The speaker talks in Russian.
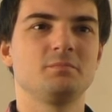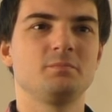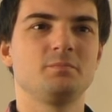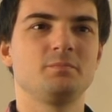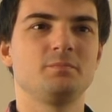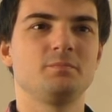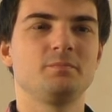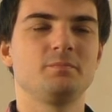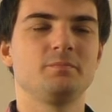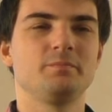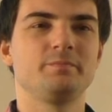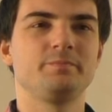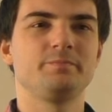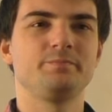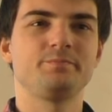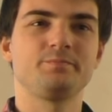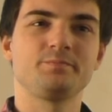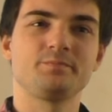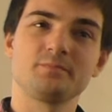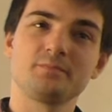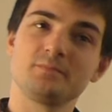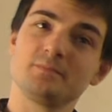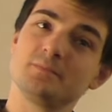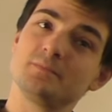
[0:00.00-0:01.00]
Ну, это так уже,
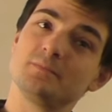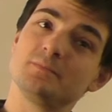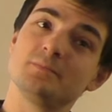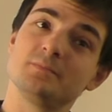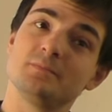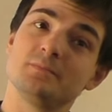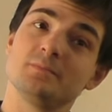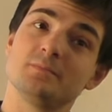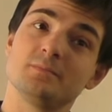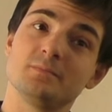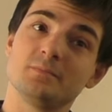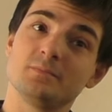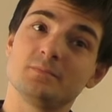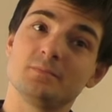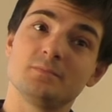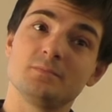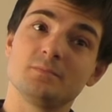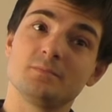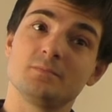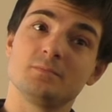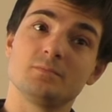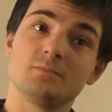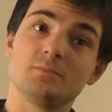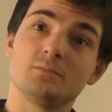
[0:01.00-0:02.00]
это больше когда-то прод
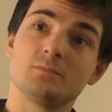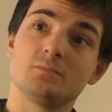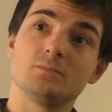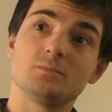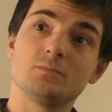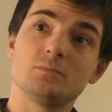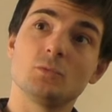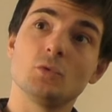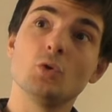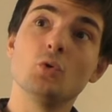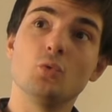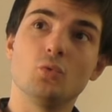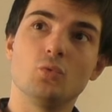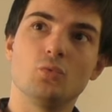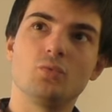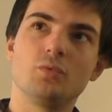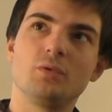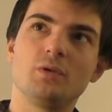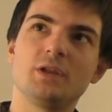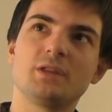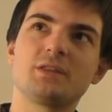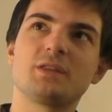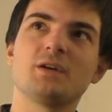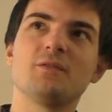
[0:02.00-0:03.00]
просто какой-то. Ну,
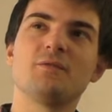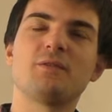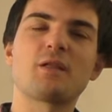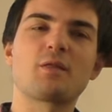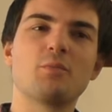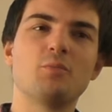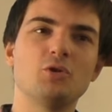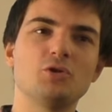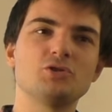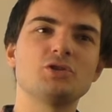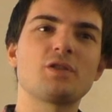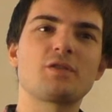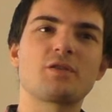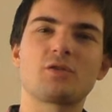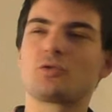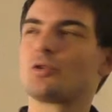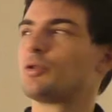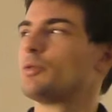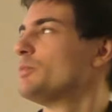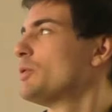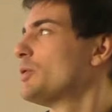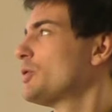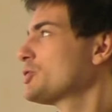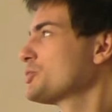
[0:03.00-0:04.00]
это возможность,
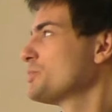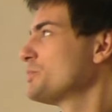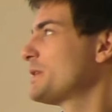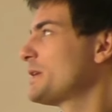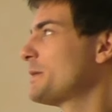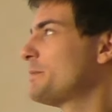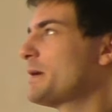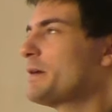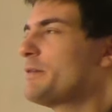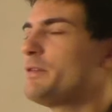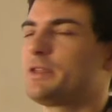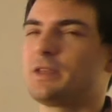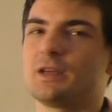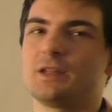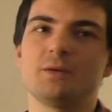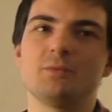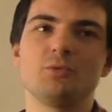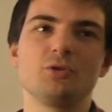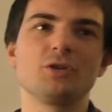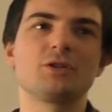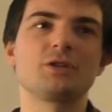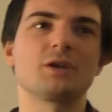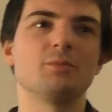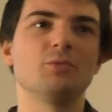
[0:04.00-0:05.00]
которую мы можем добавить, и она
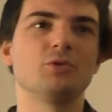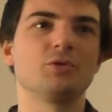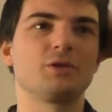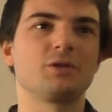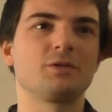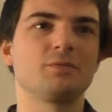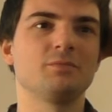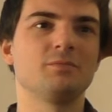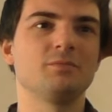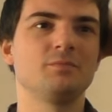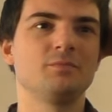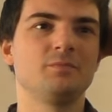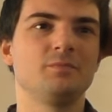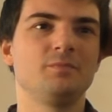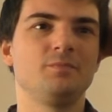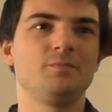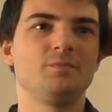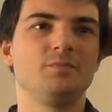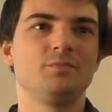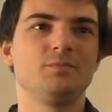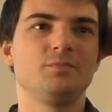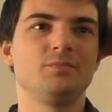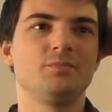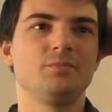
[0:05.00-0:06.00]
будет работать.
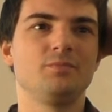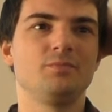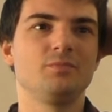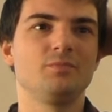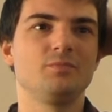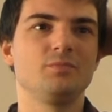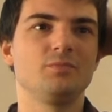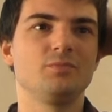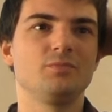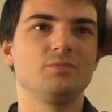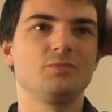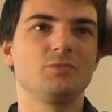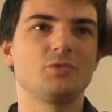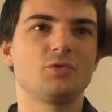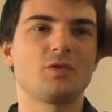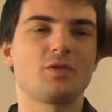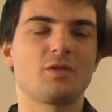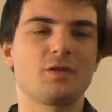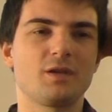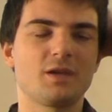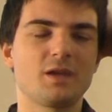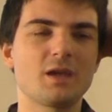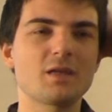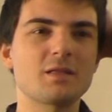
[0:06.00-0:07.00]
То
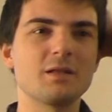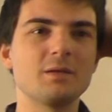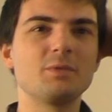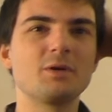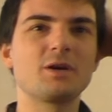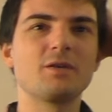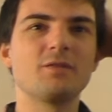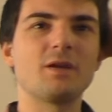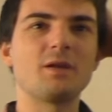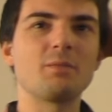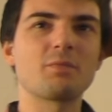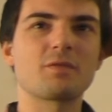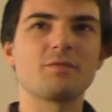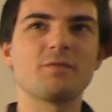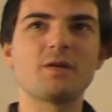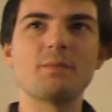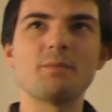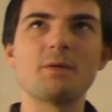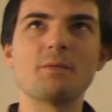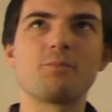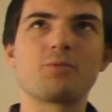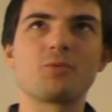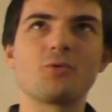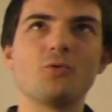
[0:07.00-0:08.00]
есть, если мы говорим с
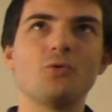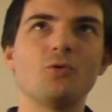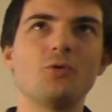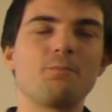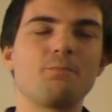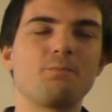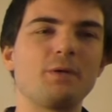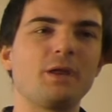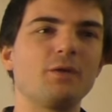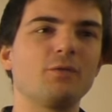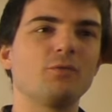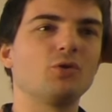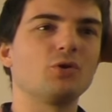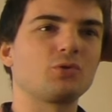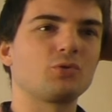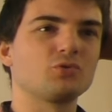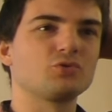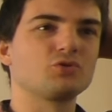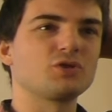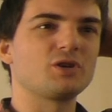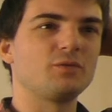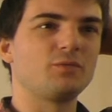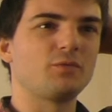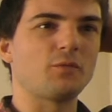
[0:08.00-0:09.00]
вами про перевод
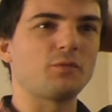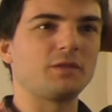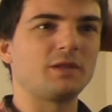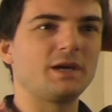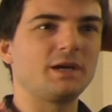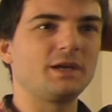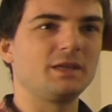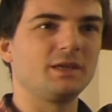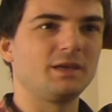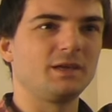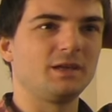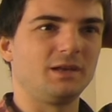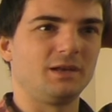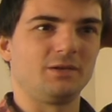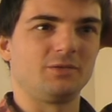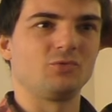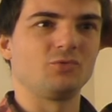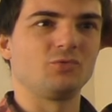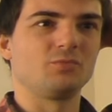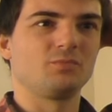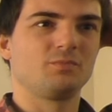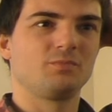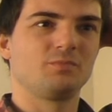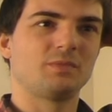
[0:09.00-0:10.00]
уже в офлайне или
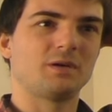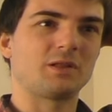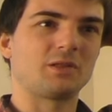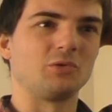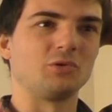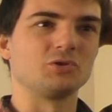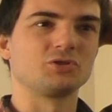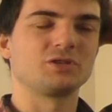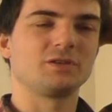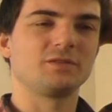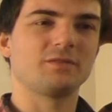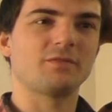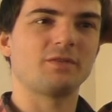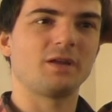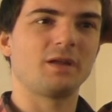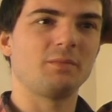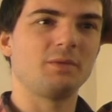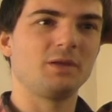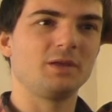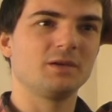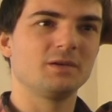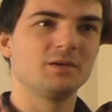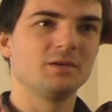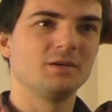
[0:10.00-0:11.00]
ну, отложенный во
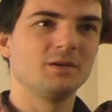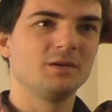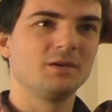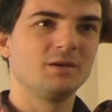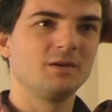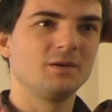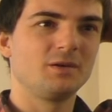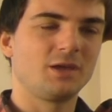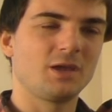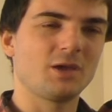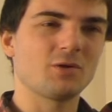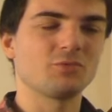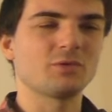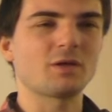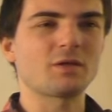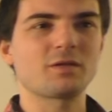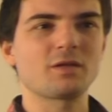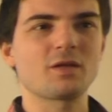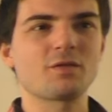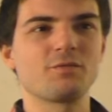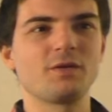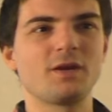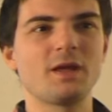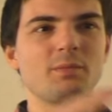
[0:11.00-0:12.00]
времени, у
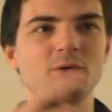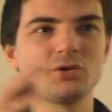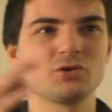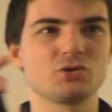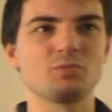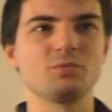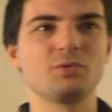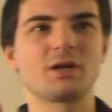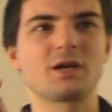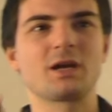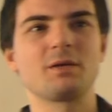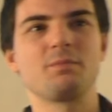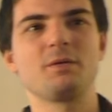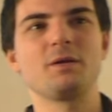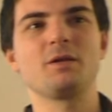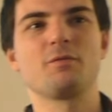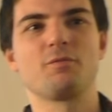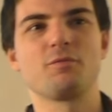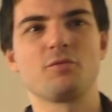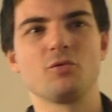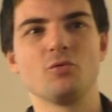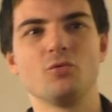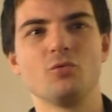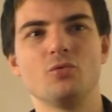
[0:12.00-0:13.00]
нас есть время, чтобы
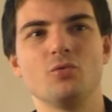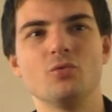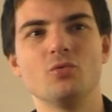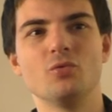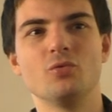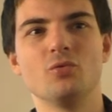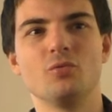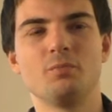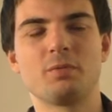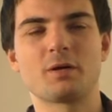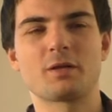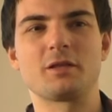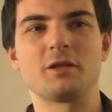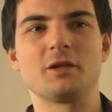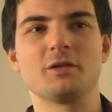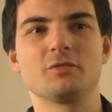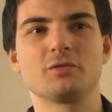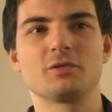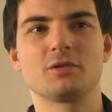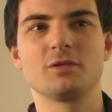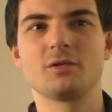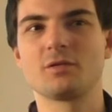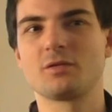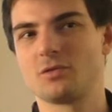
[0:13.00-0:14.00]
накопить всю
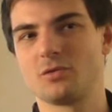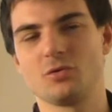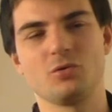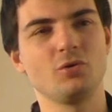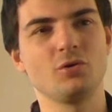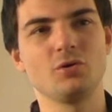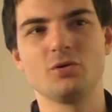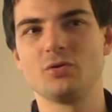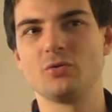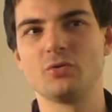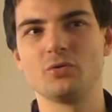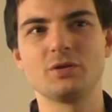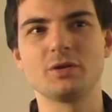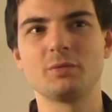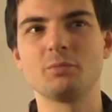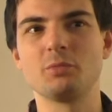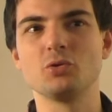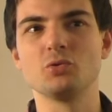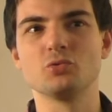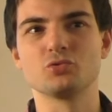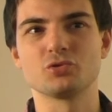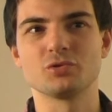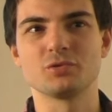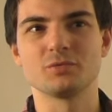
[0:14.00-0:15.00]
последовательность, то он нам
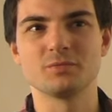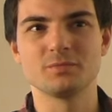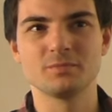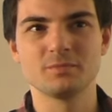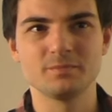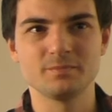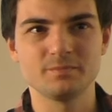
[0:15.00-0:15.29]
не нужен.